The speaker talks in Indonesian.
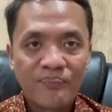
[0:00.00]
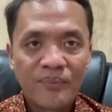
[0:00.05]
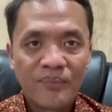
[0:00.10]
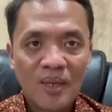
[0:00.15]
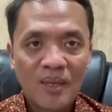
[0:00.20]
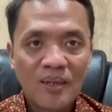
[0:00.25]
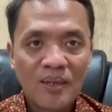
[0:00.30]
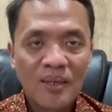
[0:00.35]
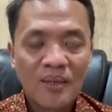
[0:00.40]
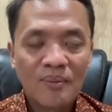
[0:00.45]

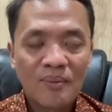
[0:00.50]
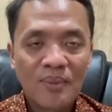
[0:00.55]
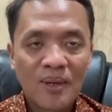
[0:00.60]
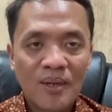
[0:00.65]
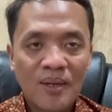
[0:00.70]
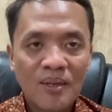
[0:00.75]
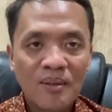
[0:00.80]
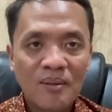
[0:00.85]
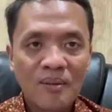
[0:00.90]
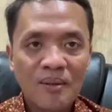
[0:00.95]
Jadi
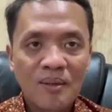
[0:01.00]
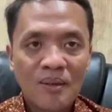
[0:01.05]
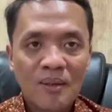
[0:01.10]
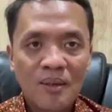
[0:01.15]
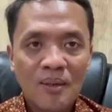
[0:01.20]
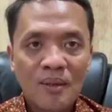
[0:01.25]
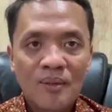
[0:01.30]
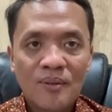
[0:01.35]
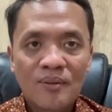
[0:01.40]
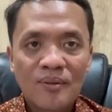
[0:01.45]
kemarin
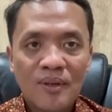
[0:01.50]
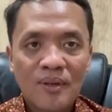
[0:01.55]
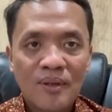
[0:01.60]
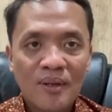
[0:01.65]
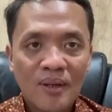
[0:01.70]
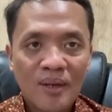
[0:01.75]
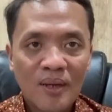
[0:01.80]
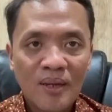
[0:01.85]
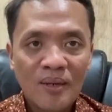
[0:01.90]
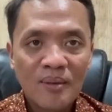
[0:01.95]
saya
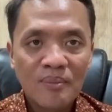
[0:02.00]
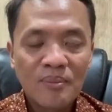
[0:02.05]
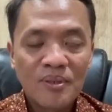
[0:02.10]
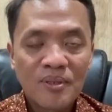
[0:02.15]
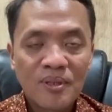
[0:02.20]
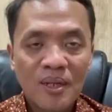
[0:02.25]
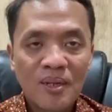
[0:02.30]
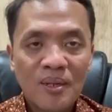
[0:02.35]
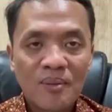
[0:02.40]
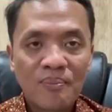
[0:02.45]
dengar
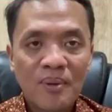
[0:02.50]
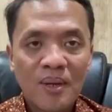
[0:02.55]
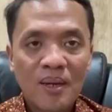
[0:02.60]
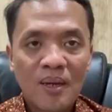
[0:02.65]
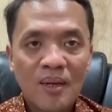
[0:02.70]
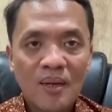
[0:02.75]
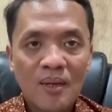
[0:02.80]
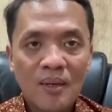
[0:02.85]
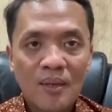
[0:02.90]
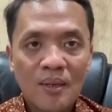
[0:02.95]
misalnya
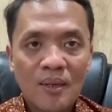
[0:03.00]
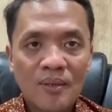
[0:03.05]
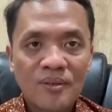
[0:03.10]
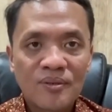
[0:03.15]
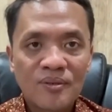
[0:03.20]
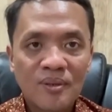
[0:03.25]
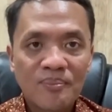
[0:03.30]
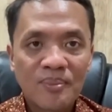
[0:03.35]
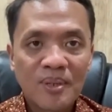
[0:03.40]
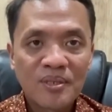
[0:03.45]
Pak
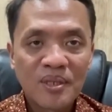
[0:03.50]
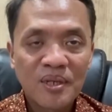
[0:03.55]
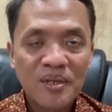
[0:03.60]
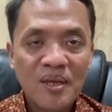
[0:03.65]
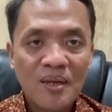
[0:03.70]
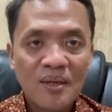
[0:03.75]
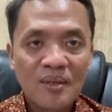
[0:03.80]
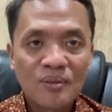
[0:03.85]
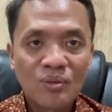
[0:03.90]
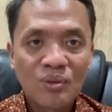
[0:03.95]
Ariza
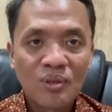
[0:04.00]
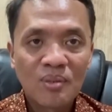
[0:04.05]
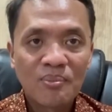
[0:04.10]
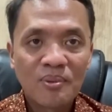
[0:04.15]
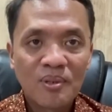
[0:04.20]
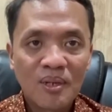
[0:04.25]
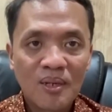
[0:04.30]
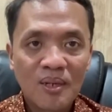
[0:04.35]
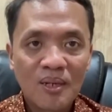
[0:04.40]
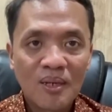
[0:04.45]
Patria Ketua
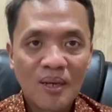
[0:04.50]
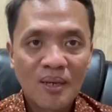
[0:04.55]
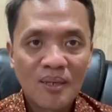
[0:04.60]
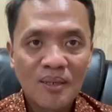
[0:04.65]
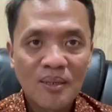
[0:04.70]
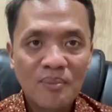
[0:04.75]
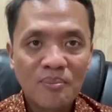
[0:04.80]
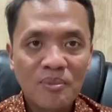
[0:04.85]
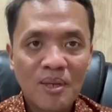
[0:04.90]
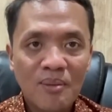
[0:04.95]
DPD
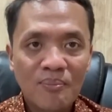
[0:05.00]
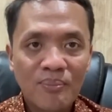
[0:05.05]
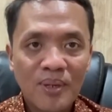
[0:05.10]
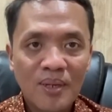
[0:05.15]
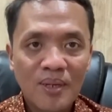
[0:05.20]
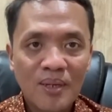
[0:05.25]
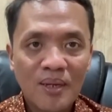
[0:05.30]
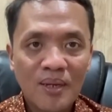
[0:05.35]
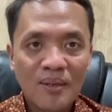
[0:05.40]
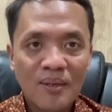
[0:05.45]
DKI
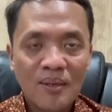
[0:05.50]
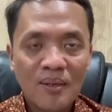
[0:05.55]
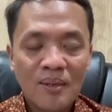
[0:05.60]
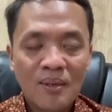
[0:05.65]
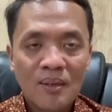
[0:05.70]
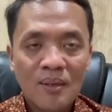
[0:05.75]
menyampaikan